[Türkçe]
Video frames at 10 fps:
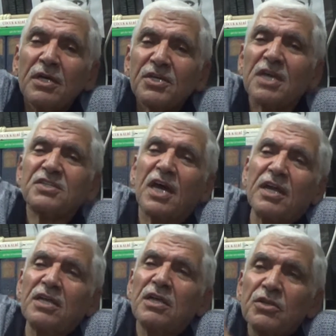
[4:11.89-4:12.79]

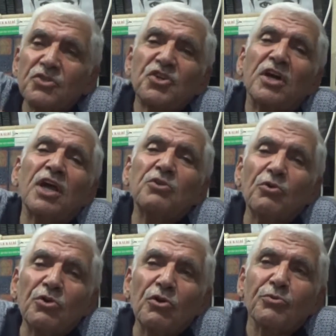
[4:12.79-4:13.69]
keseri dışarıya
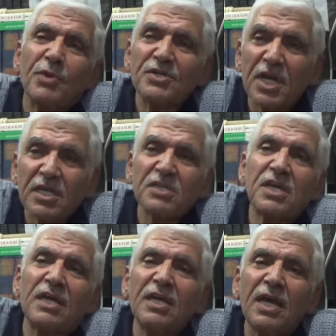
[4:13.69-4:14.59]
doğru yontmaz. Herkes
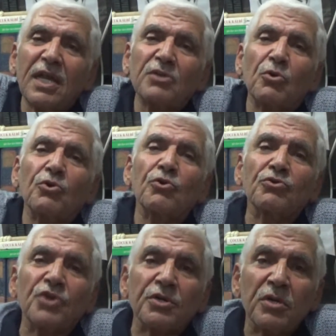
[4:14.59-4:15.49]
kendi kendine doğru
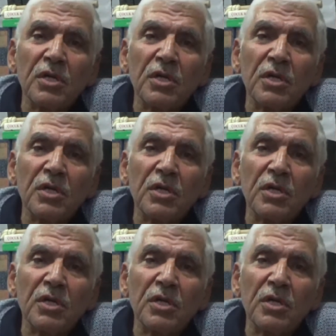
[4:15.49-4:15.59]
yontar.